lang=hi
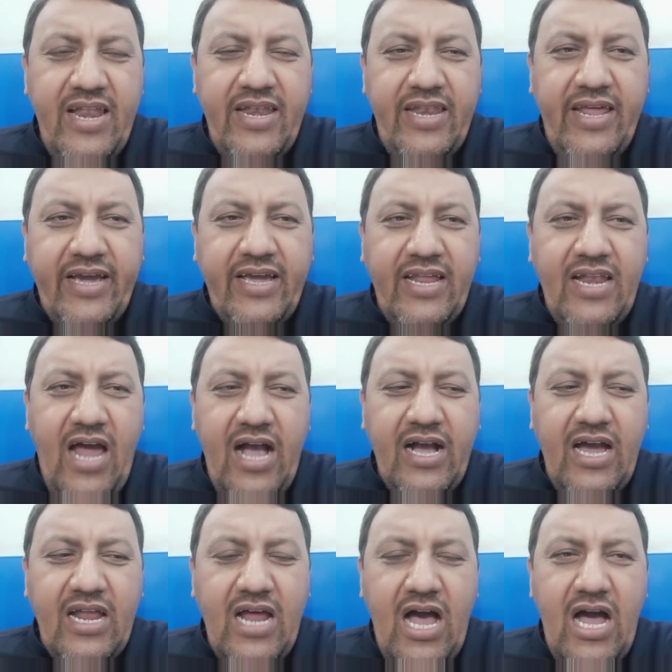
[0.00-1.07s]
लेकिन
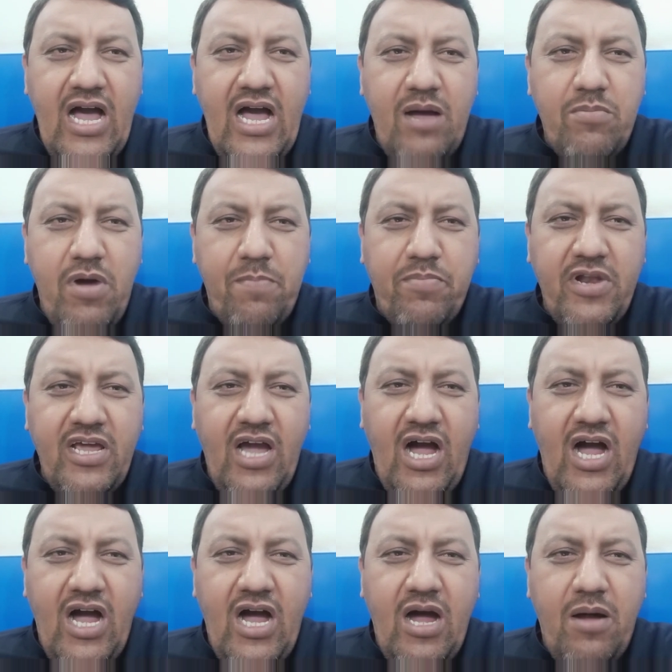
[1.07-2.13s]
अगर आप अपने
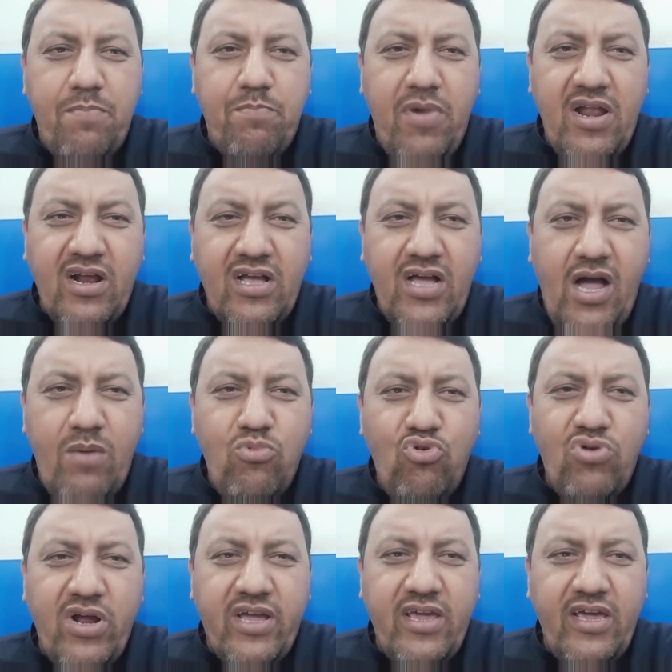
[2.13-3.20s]
आप पर काबू
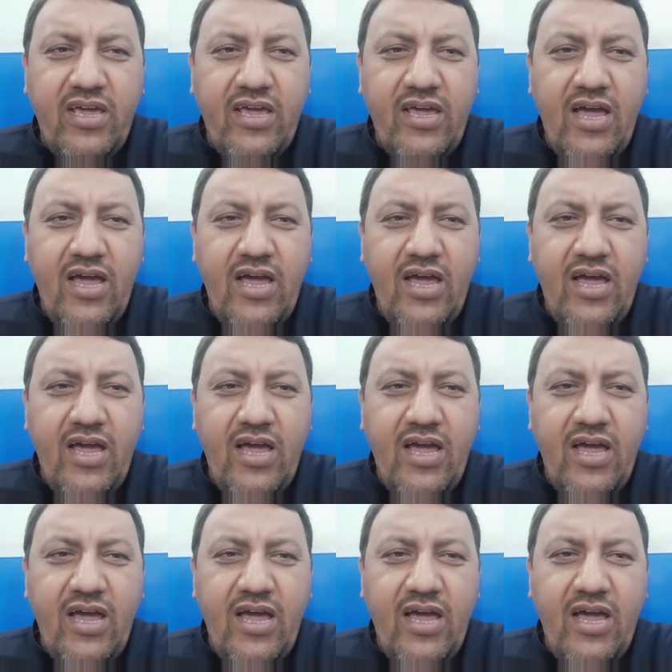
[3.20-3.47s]
रखें